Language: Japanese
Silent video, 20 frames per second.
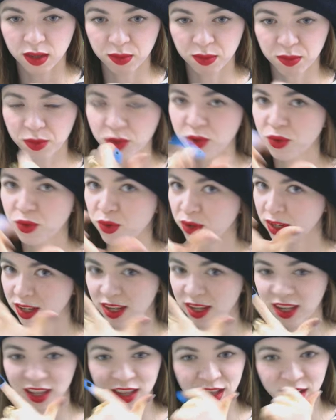妙に
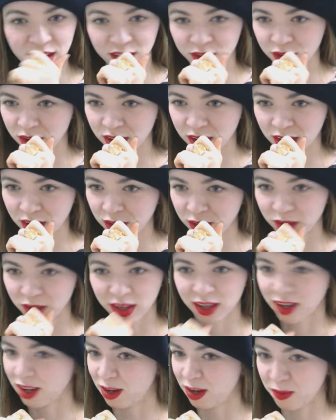聞いてくれない
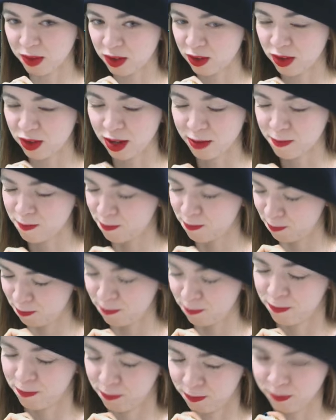時がありますねう
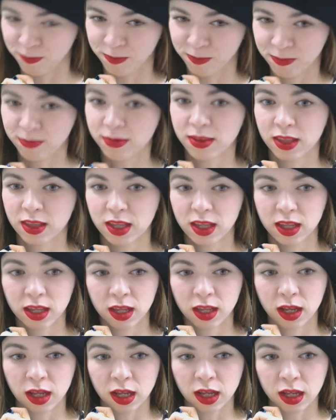ん
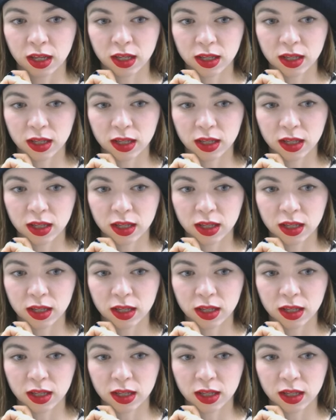はい